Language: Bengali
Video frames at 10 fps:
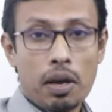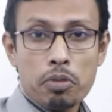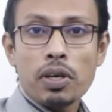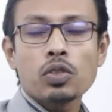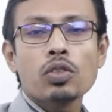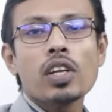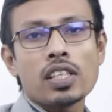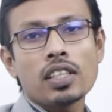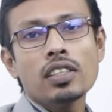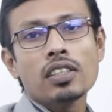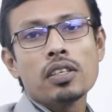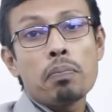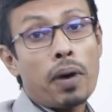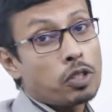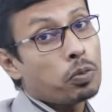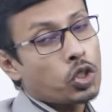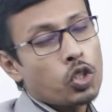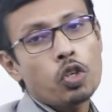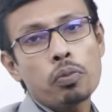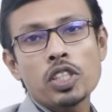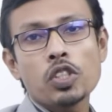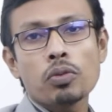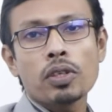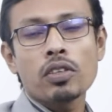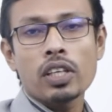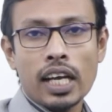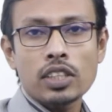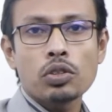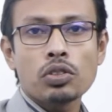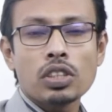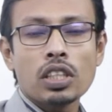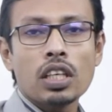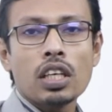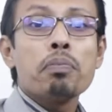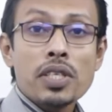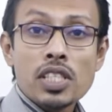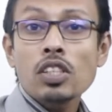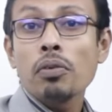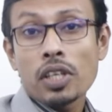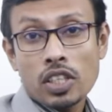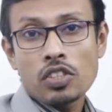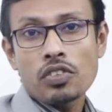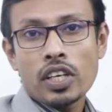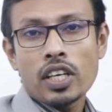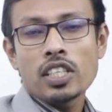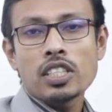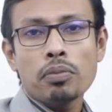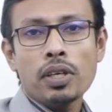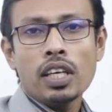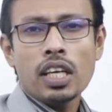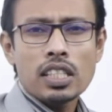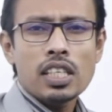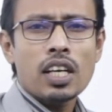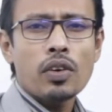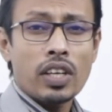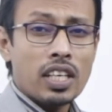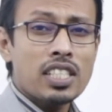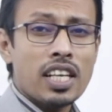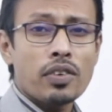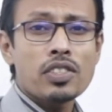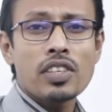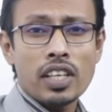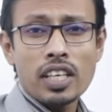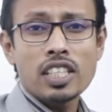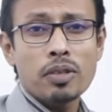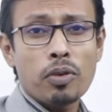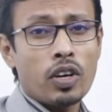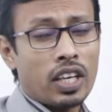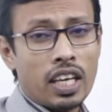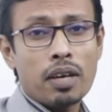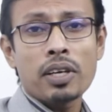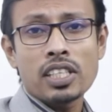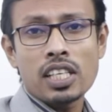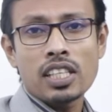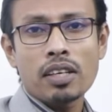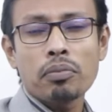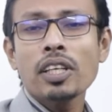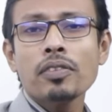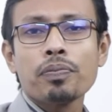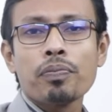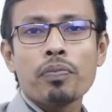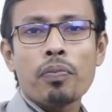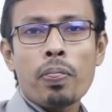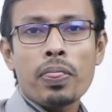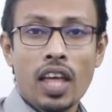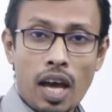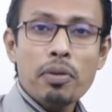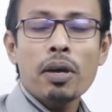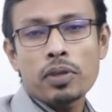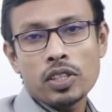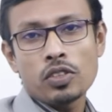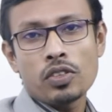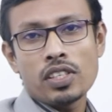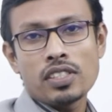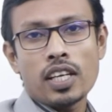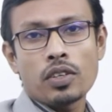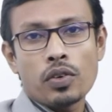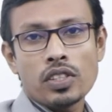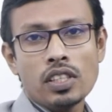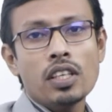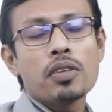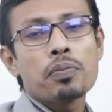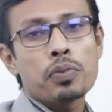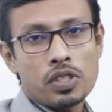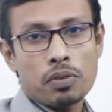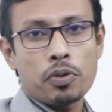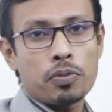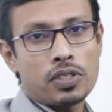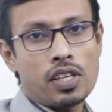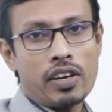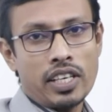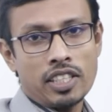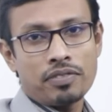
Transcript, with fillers: আমি মাসুদুল হাসান পাঁচ বছরেরও বেশি সময় ধরে কাজ করছি বিজনেস কমিউনিকেশন ট্রেনার হিসেবে এছাড়াও ইংলিশ ল্যাঙ্গুয়েজ ট্রেনার হিসেবে অনেকেই আমাকে জেনে থাকবেন আমি আপনাদের জন্য ডিজাইন করেছি প্রজেক্ট প্রপোজাল রাইটিং